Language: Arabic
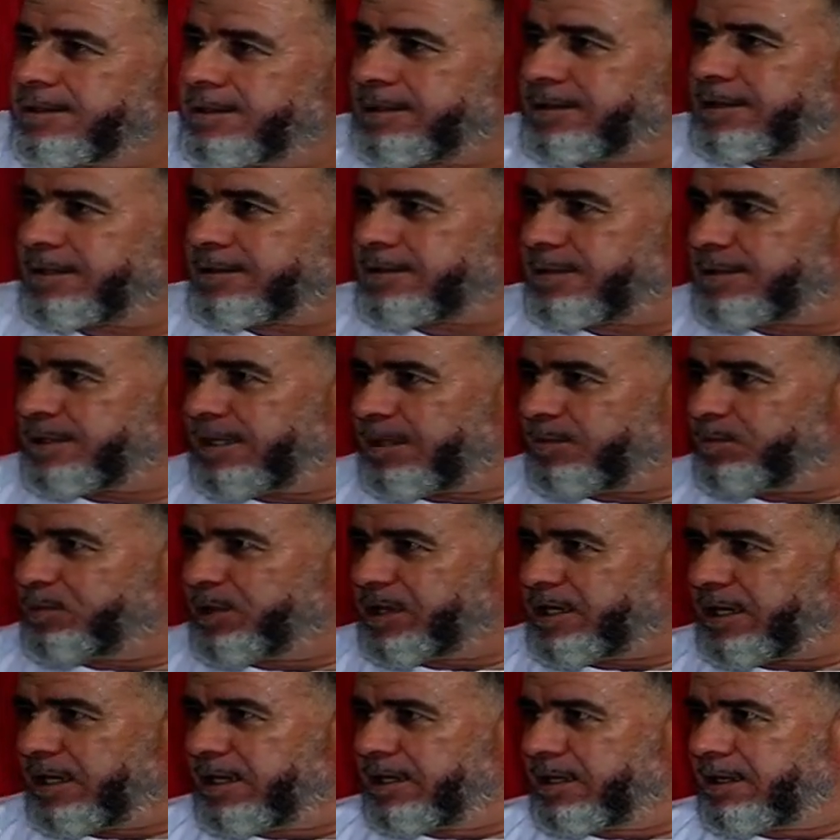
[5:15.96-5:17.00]
احنا سيدي
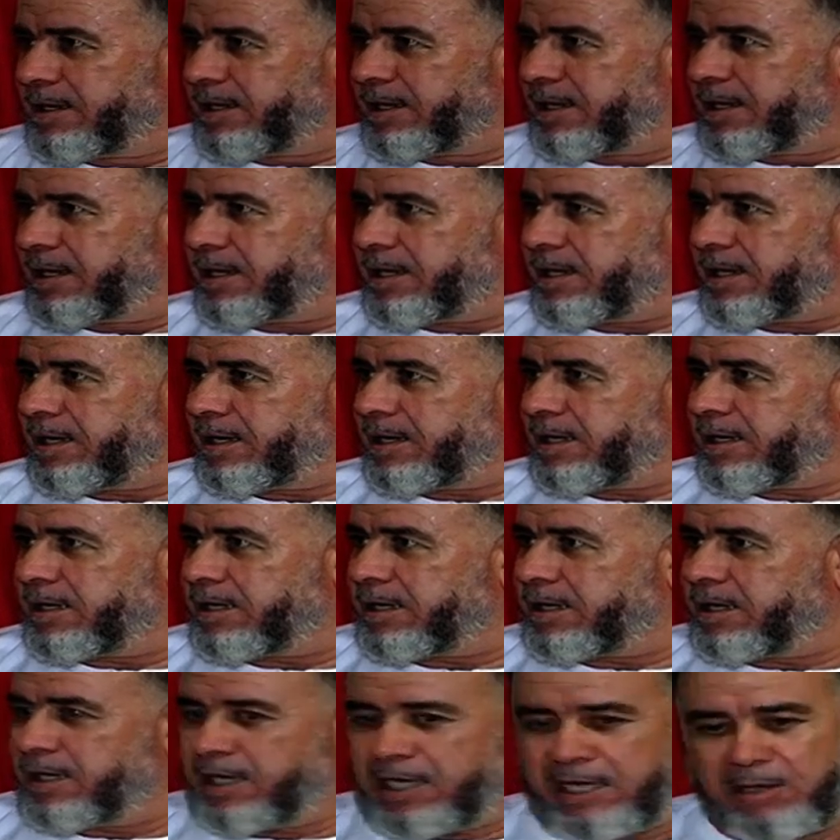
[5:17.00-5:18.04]
ربي قال لنا
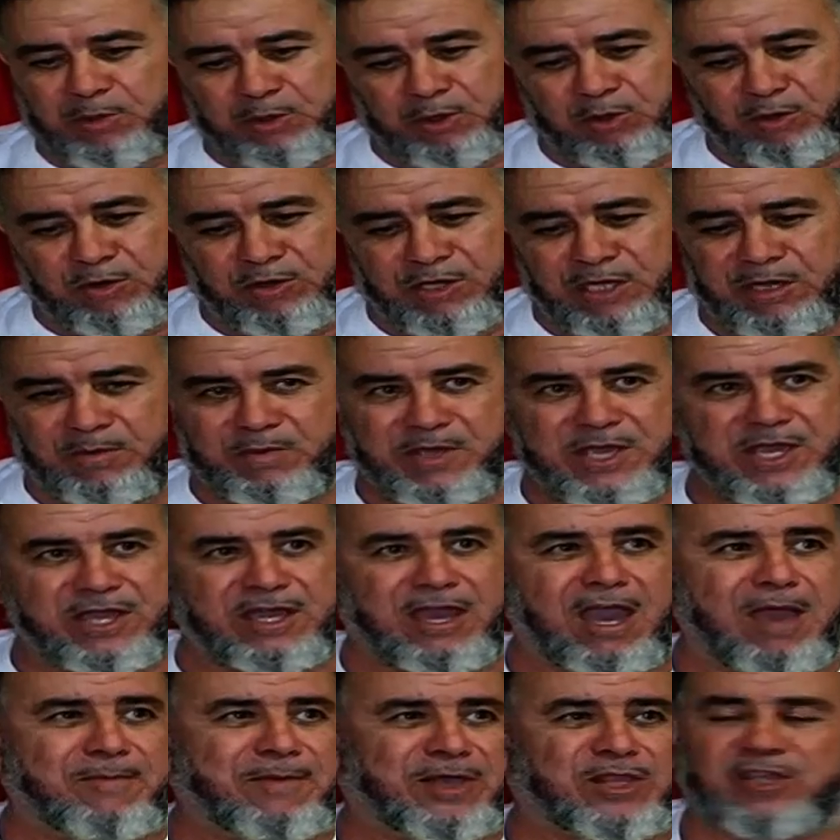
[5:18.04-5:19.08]
اعبدوني
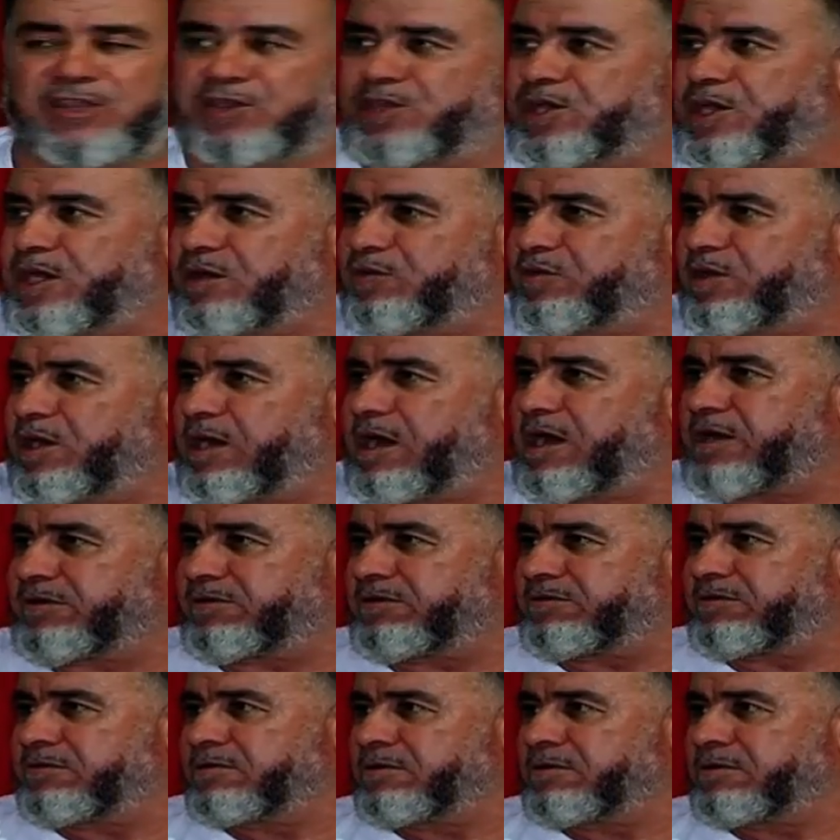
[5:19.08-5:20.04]
بإقامة الدين في الأرض